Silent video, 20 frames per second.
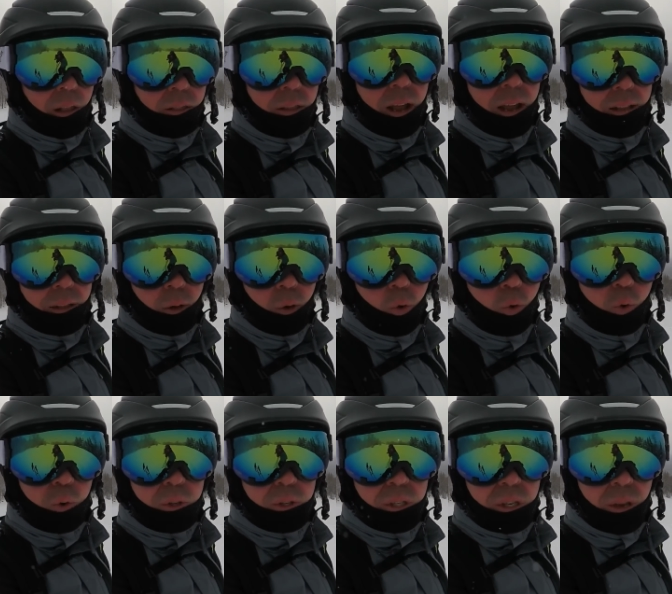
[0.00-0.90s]
d'être
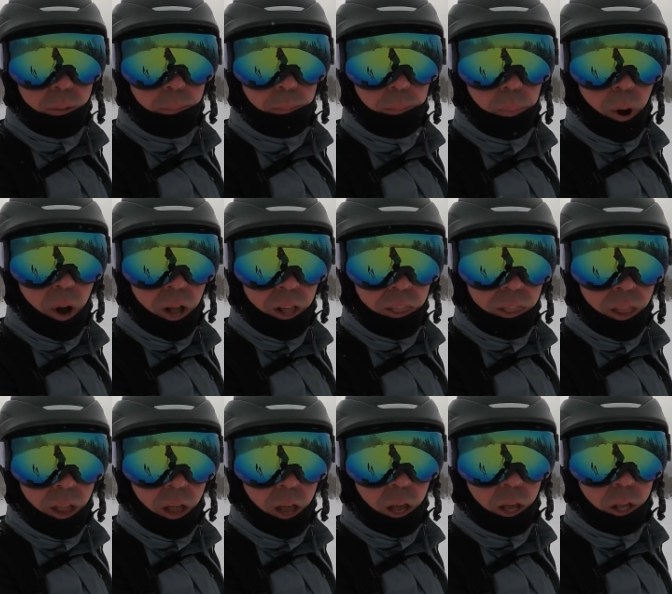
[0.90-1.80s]
aussi
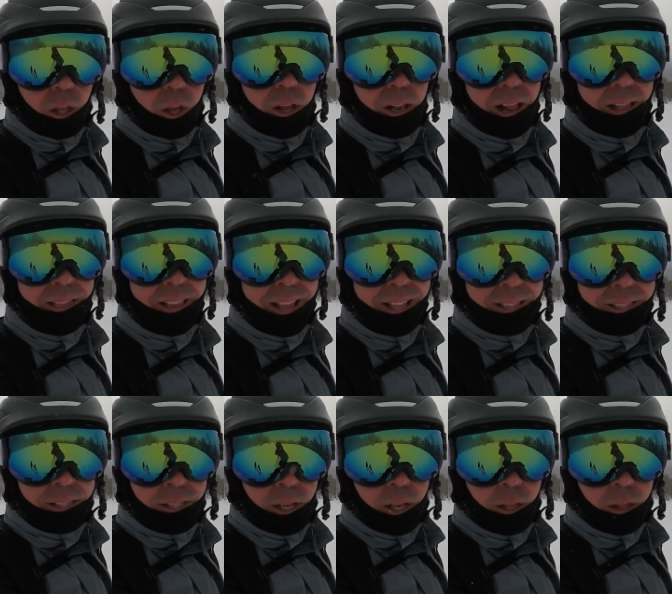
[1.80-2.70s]
bonne que la
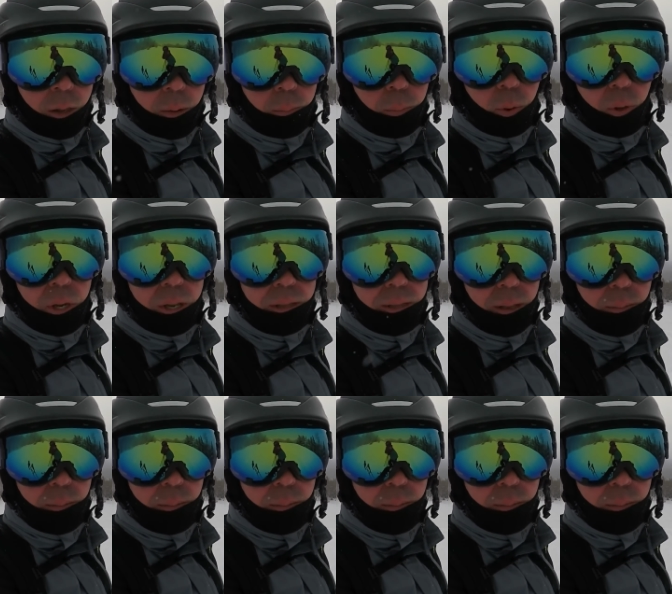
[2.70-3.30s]
Nansen pour les